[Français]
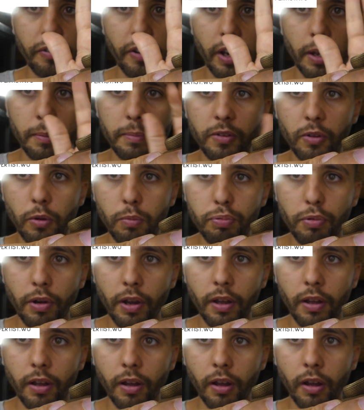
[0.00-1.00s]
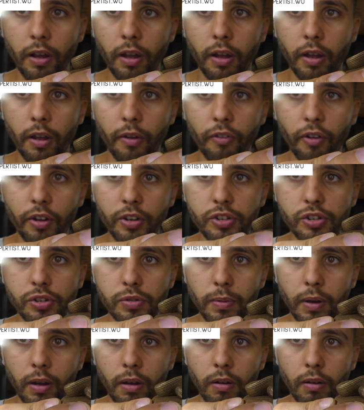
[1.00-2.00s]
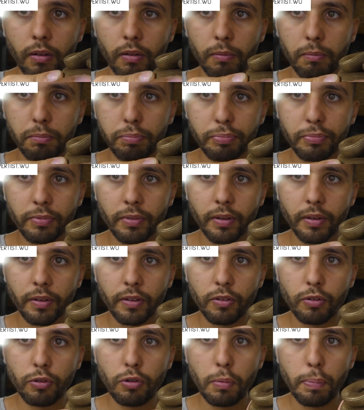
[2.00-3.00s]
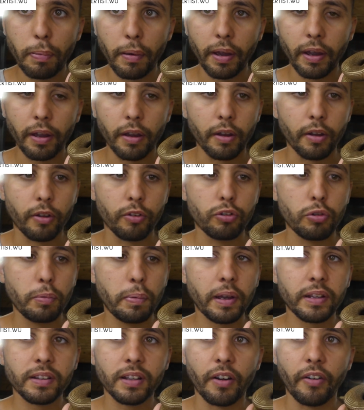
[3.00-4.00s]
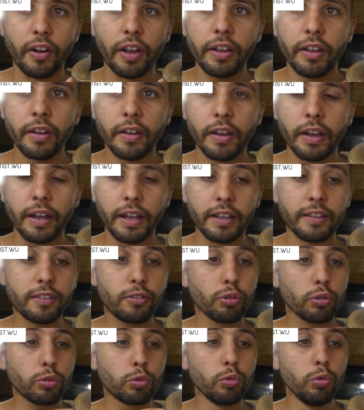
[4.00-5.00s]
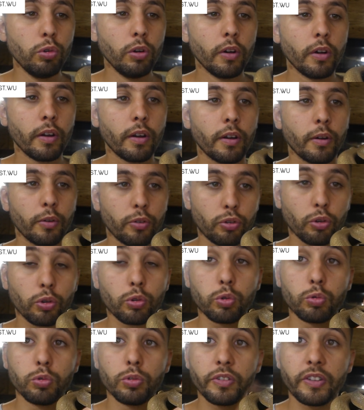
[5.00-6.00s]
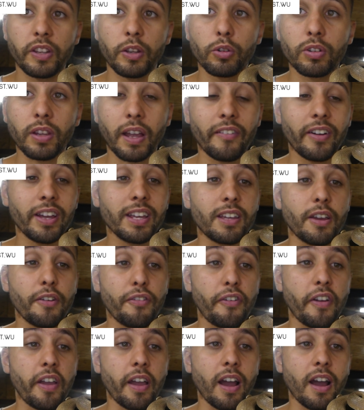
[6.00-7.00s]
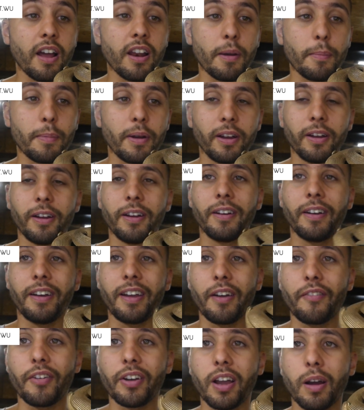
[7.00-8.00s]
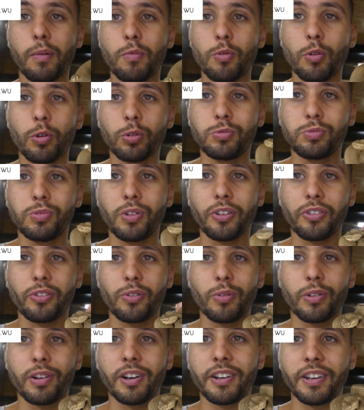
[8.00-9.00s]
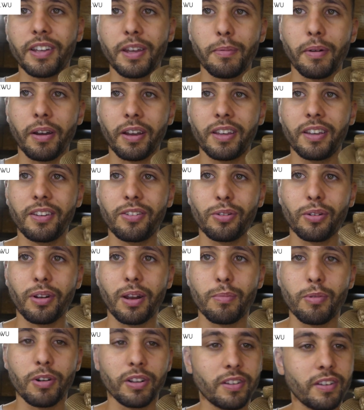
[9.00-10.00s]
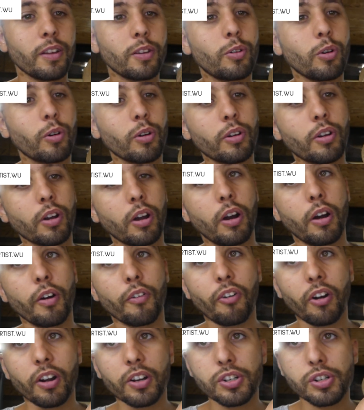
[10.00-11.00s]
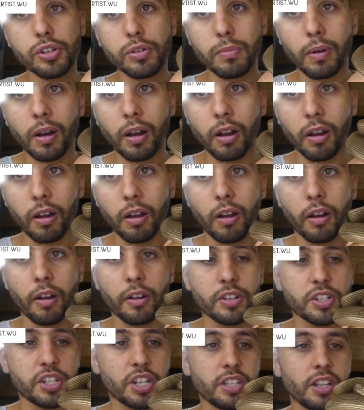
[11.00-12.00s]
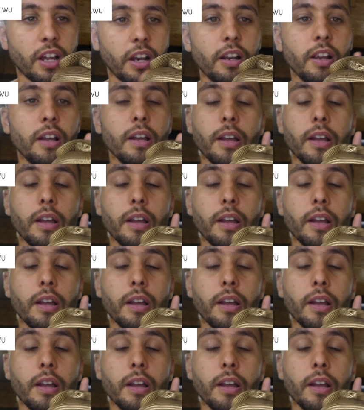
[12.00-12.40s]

faire la mise au point. franchement, super, un super travail. Et surtout, surtout, c'est du travail qui est fait à la main et avec amour, douleur, slogan qui est marqué sur la boîte. Donc euh, franchement, euh, génial.